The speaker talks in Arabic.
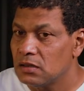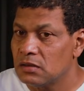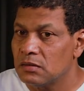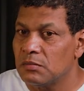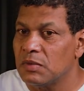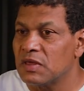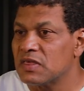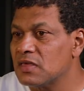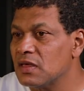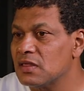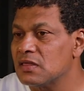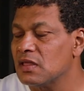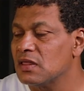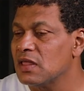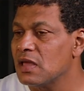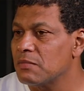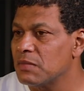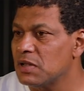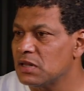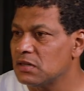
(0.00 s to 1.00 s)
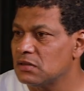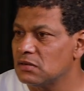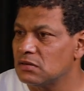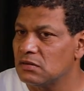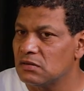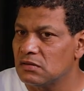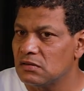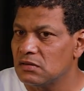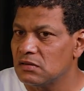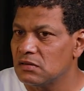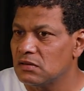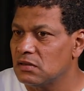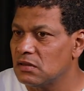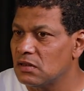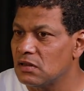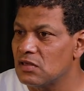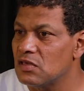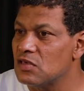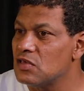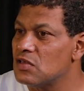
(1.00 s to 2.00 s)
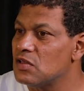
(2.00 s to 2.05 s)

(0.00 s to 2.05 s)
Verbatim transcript: بس انت دايما آه،